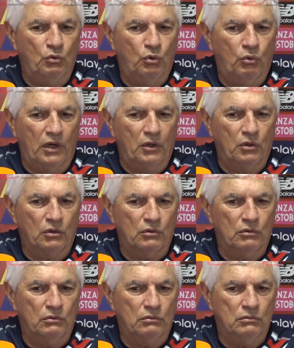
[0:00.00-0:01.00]
un jugador
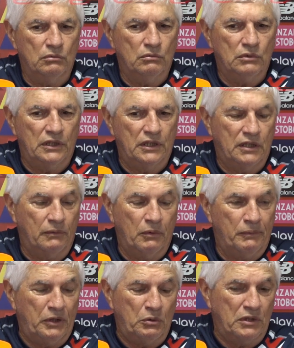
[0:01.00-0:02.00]
en este
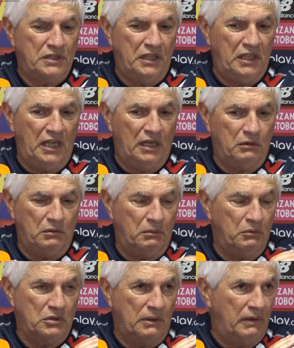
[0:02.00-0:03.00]
momento, hace días que no
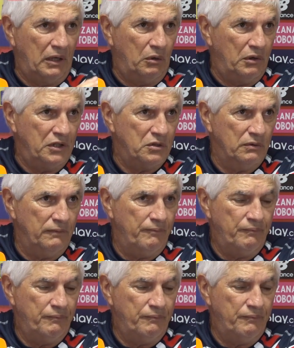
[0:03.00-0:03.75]
hemos hablado de eso,